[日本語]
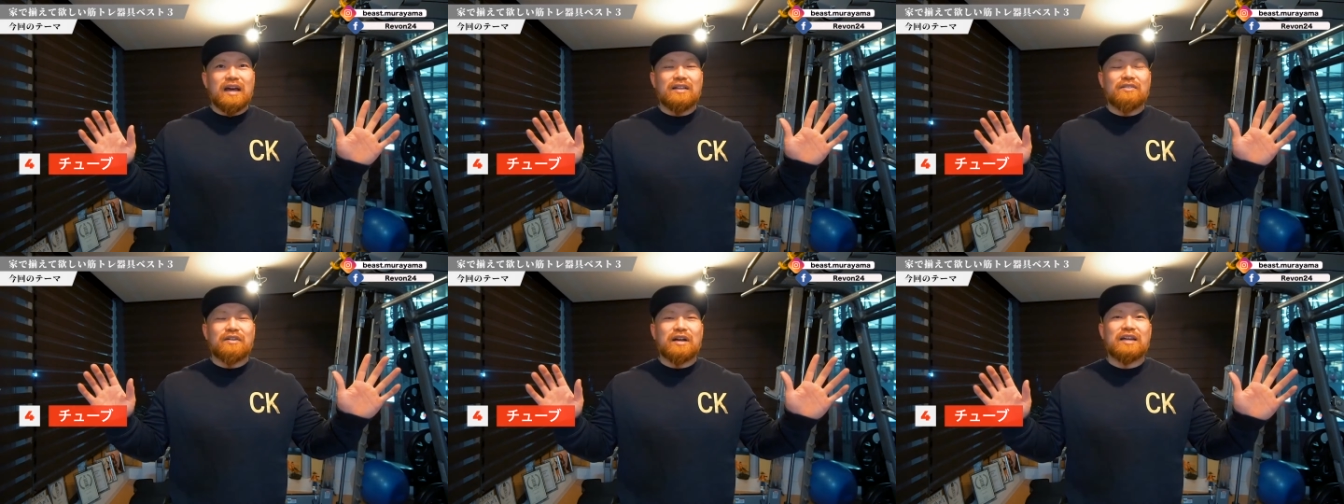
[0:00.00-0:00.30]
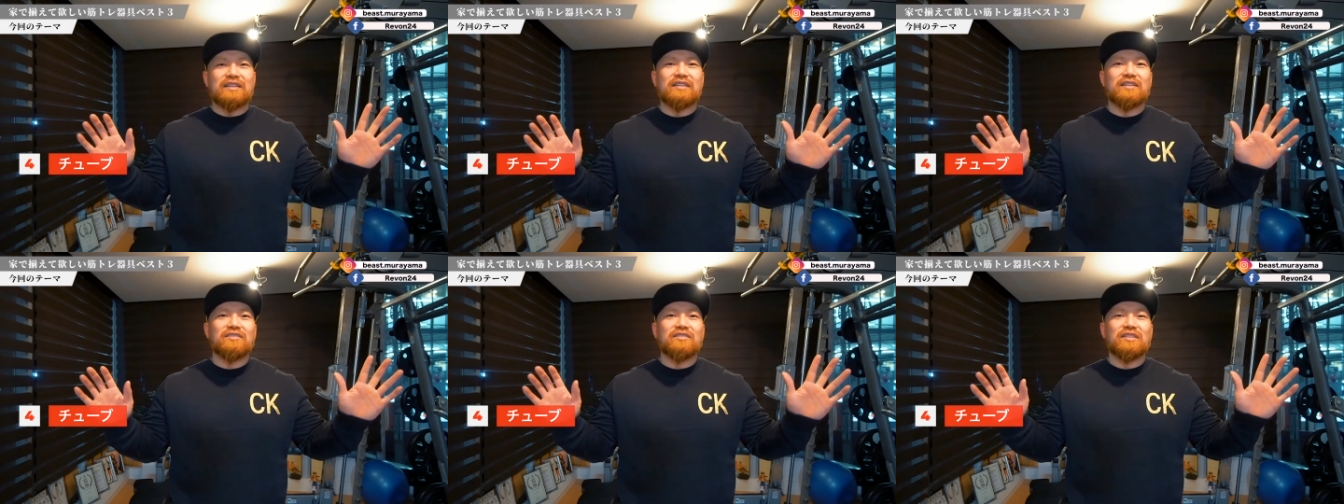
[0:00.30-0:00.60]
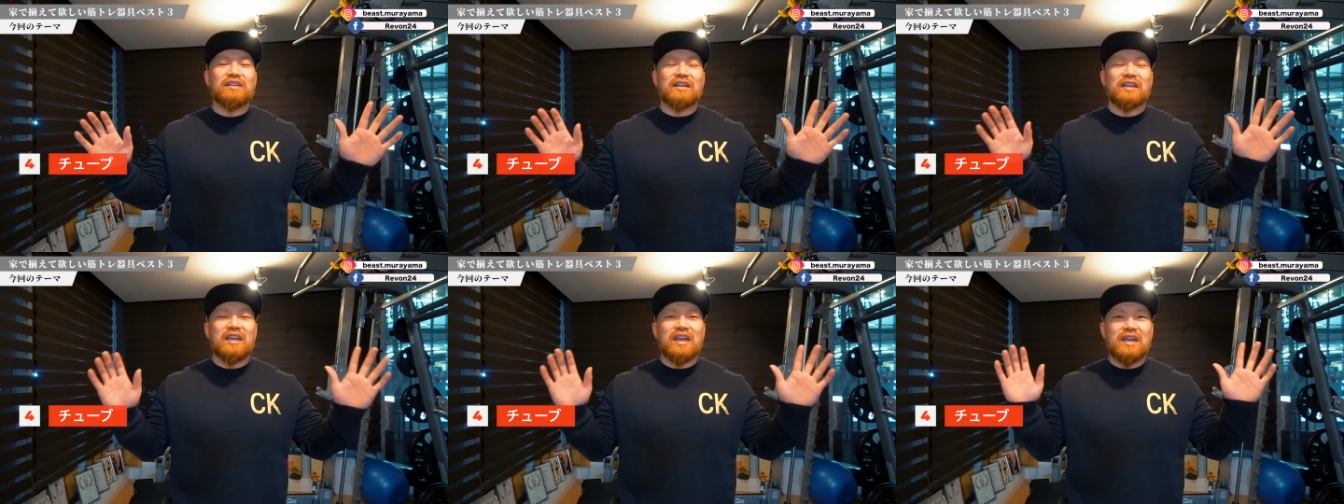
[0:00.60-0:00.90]
あの、滑車つ
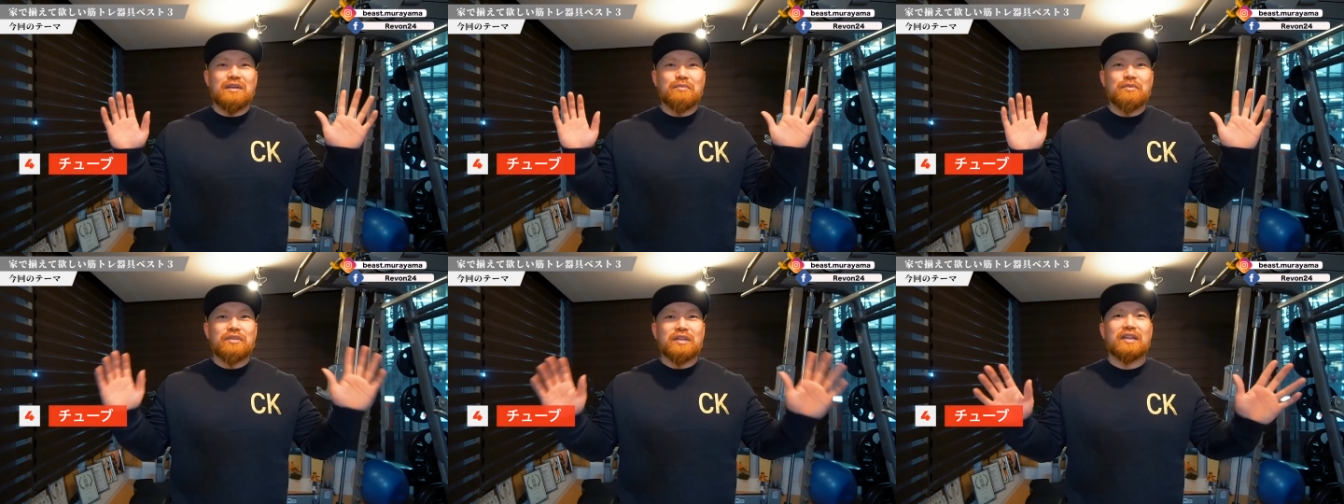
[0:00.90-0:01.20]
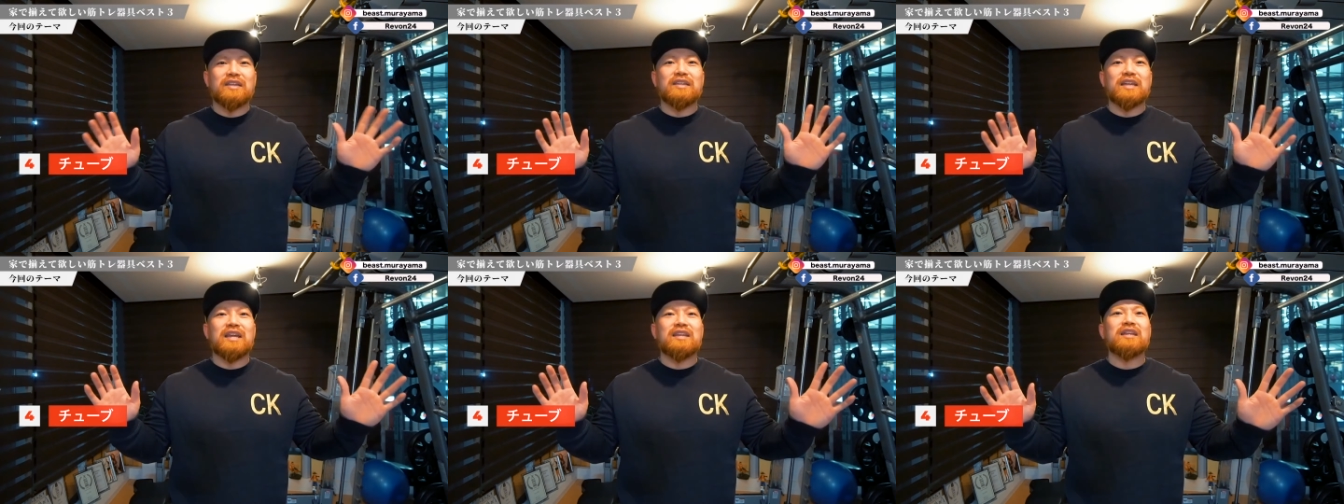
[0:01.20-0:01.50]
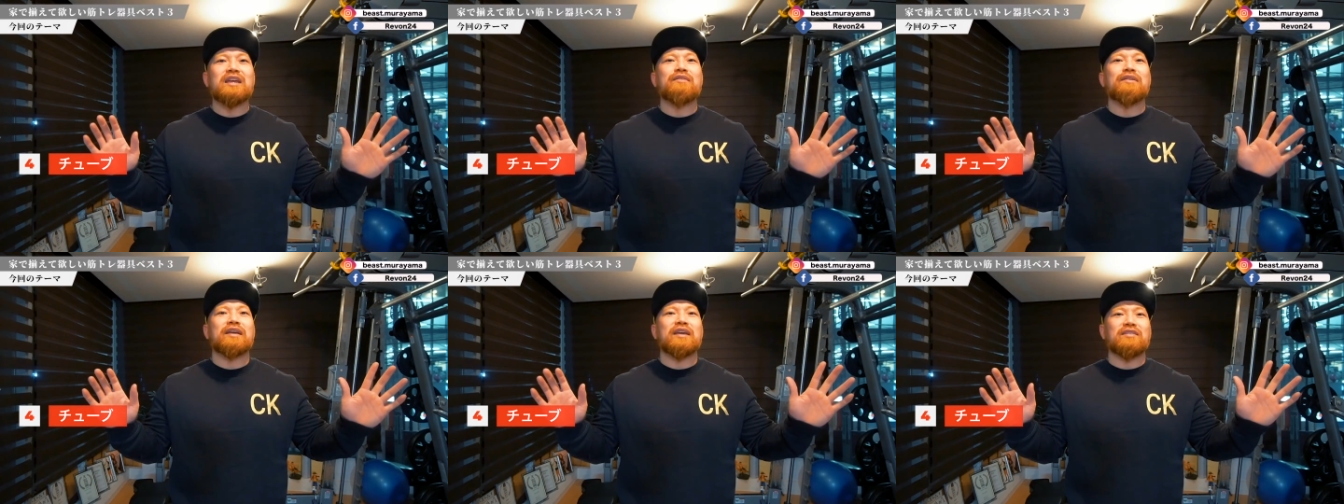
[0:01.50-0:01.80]
いたケーブル的にやり
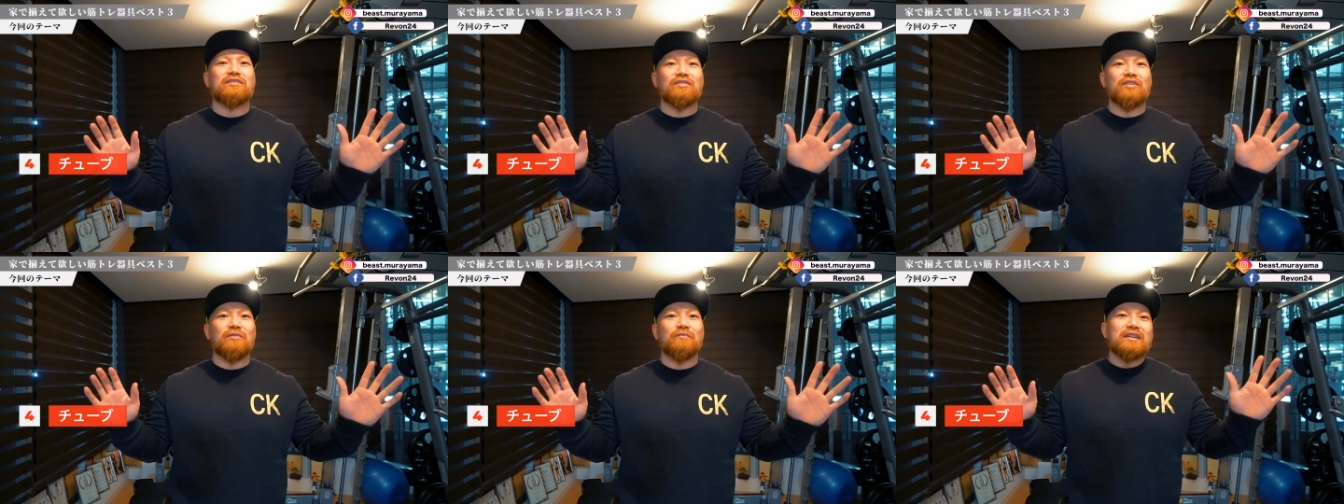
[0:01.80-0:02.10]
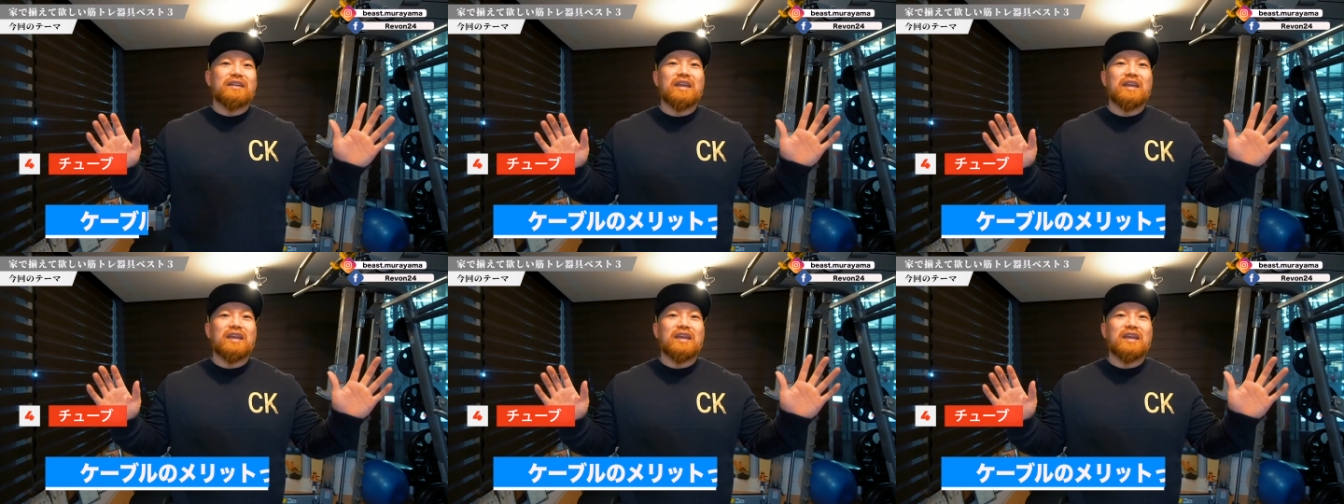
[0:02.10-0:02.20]
たいわけですよ。